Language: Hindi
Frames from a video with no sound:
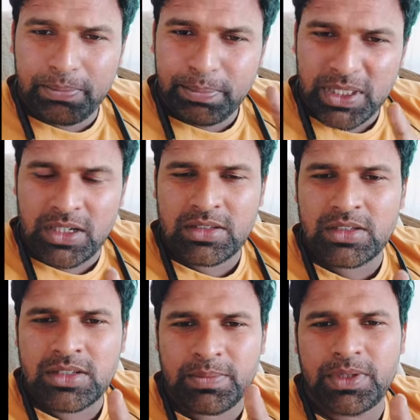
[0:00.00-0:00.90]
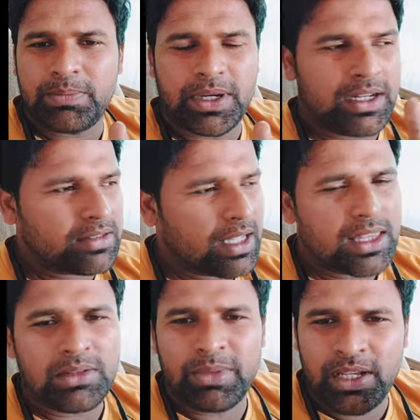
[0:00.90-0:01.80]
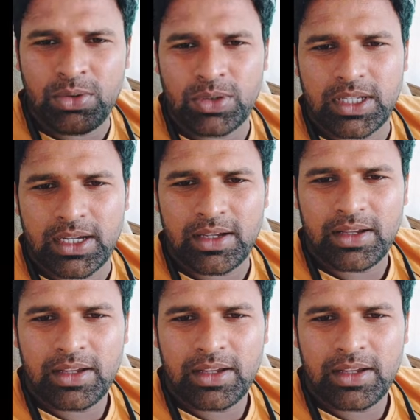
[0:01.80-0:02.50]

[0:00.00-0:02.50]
प्रदर्शन सबसे पहले शांति में ही होता है